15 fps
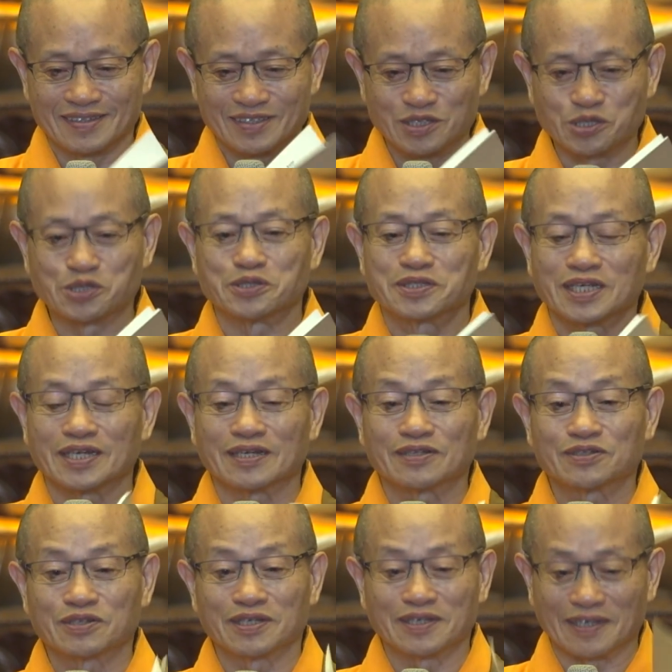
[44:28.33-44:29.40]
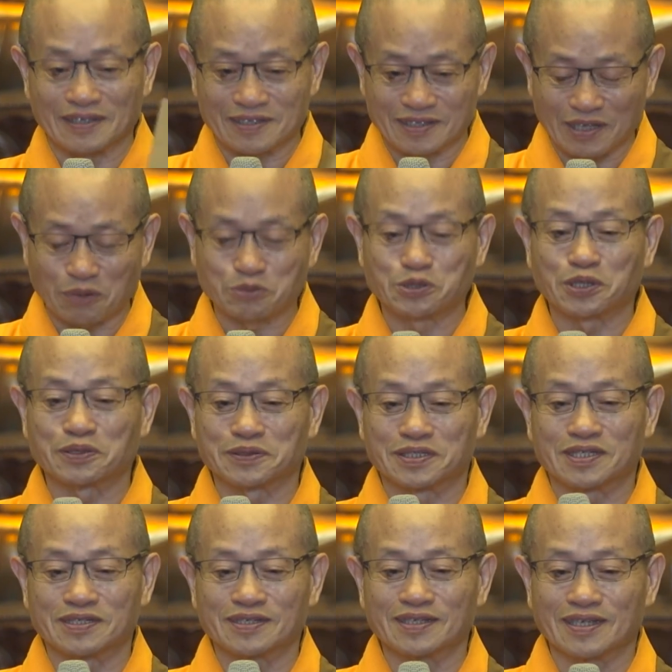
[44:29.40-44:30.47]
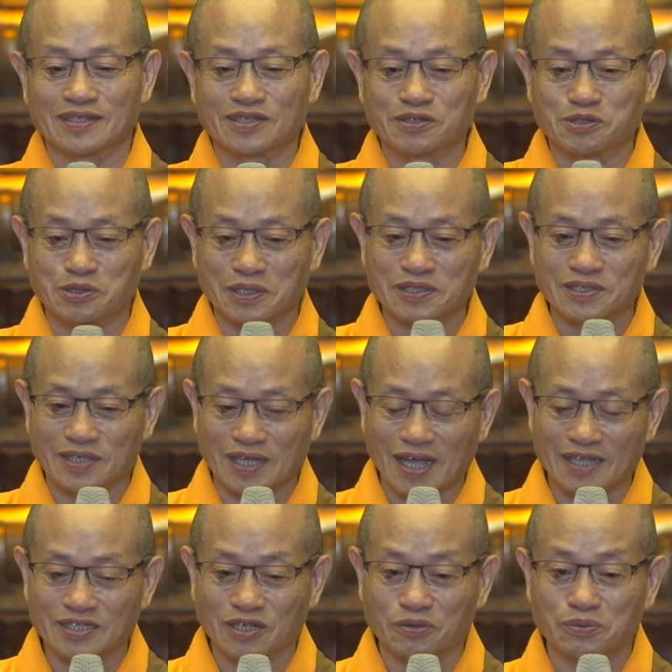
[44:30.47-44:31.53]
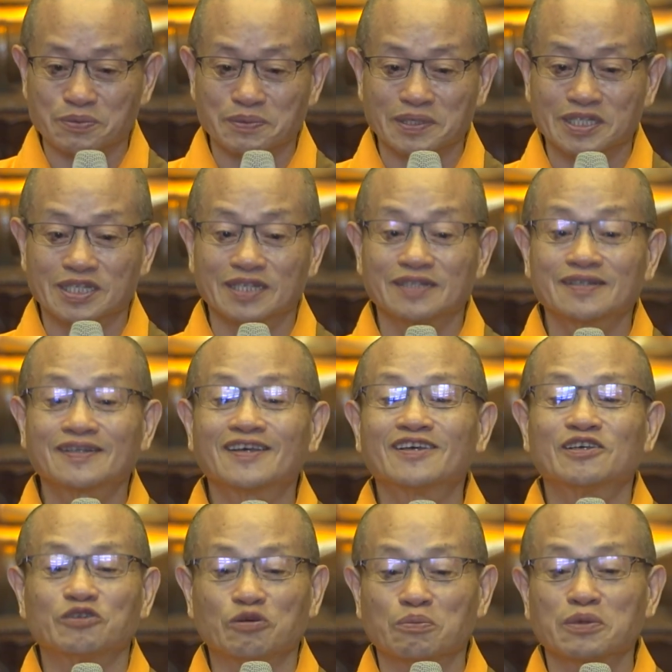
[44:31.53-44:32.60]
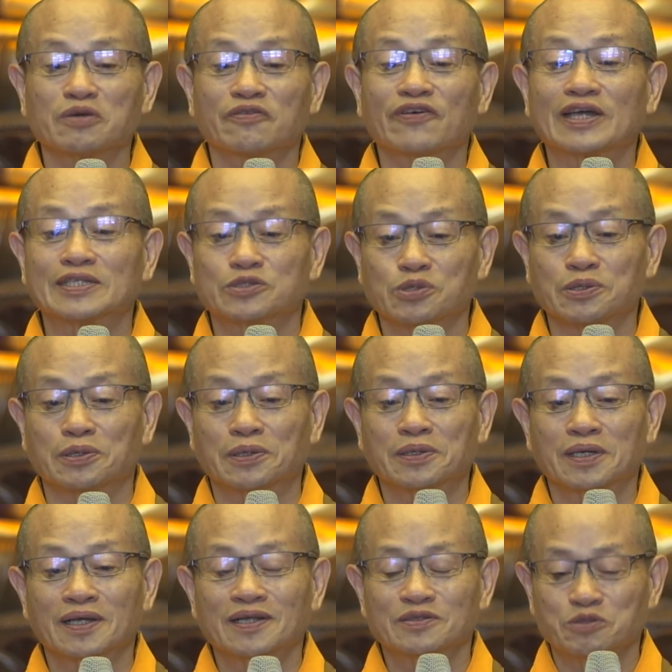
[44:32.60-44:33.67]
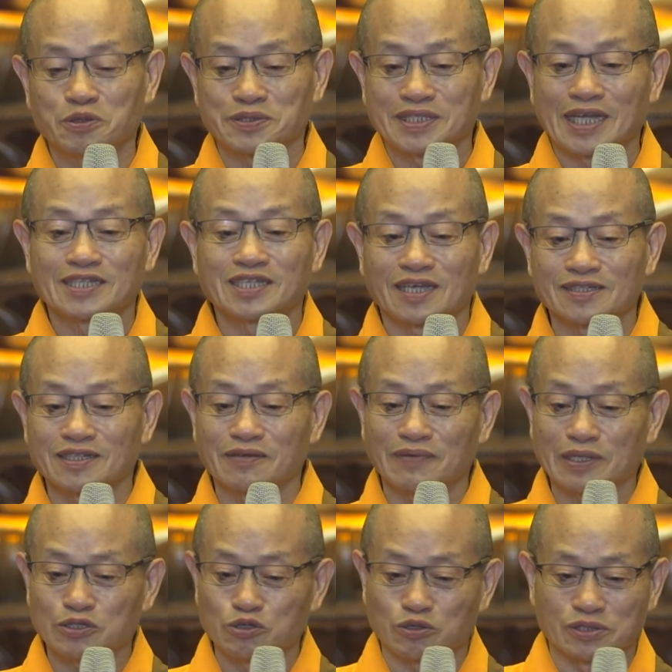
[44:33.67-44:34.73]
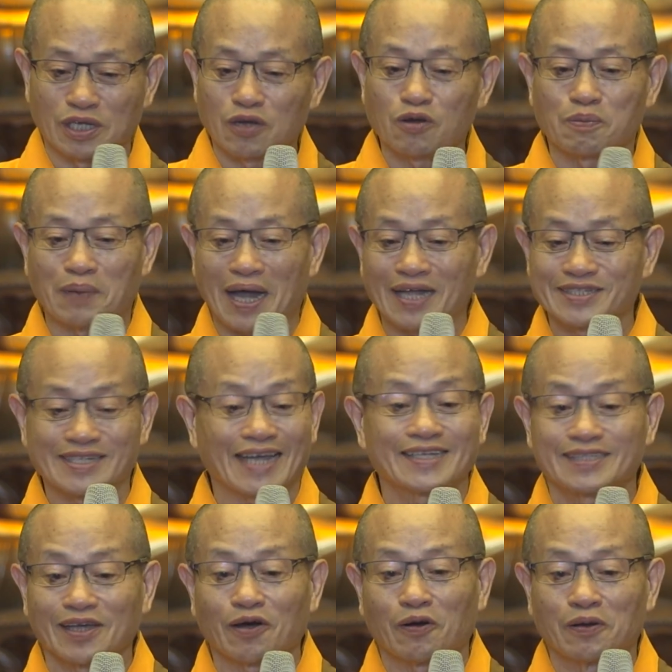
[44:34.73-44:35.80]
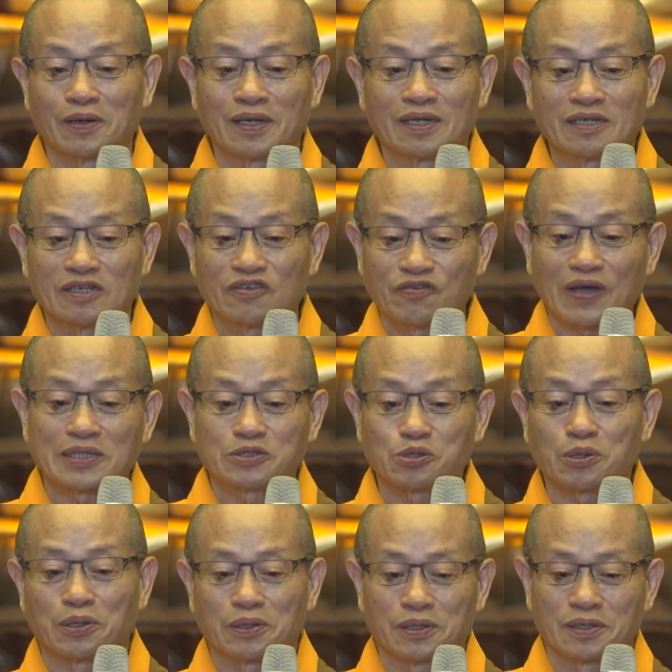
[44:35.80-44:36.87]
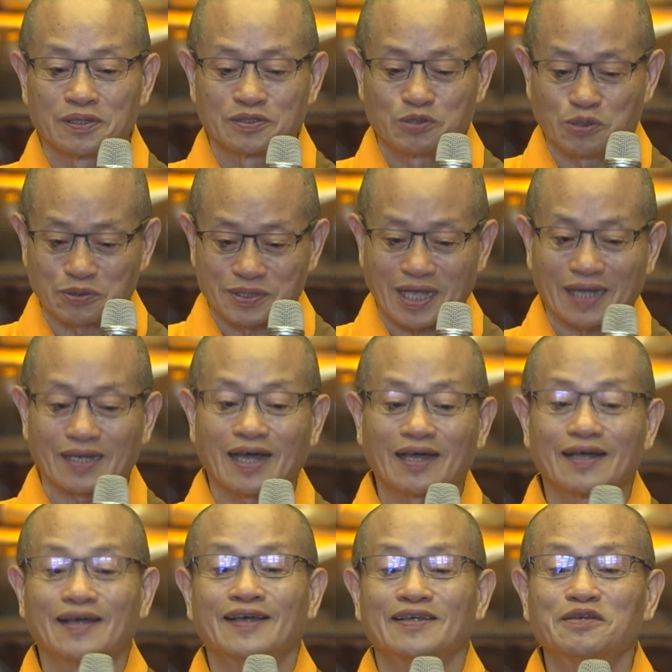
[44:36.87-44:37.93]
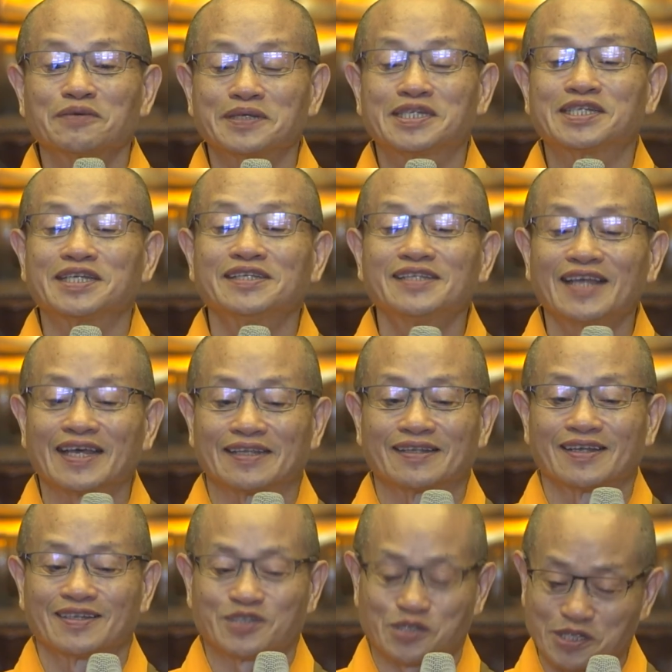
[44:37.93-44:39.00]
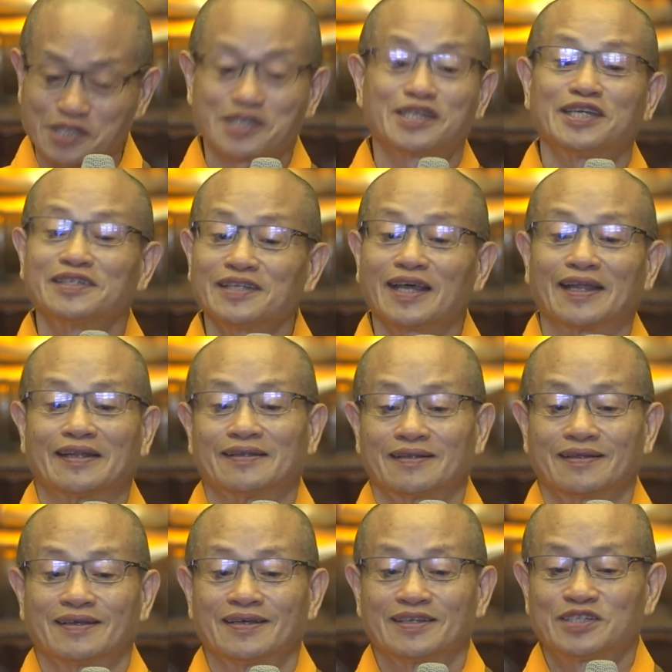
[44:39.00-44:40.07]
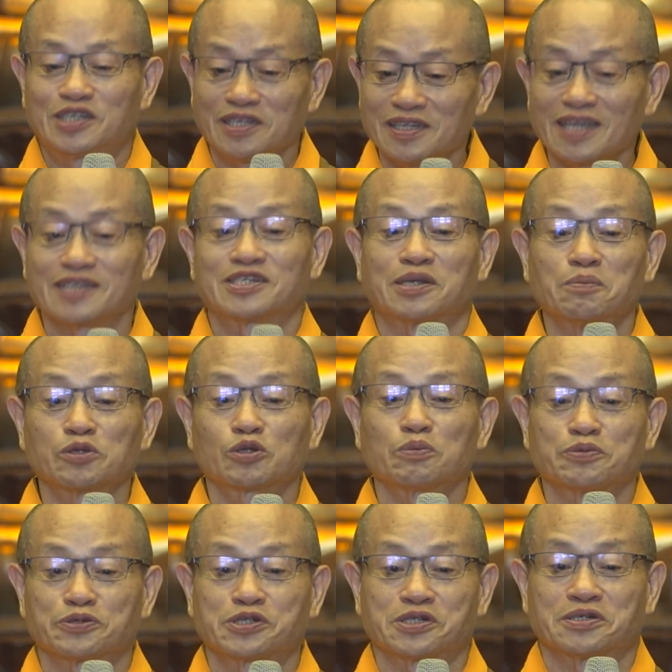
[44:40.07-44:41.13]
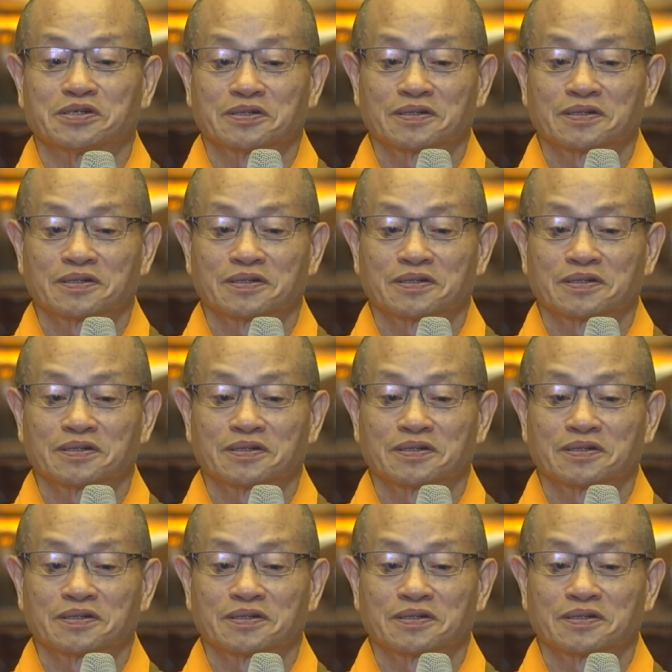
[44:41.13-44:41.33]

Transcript: 持戒也到最后，其实也是随时看着我们的心有没有犯错。如果在这个地方就能够把它摘掉，一犯错就让它，因为心念只是心念，心念什么都不是，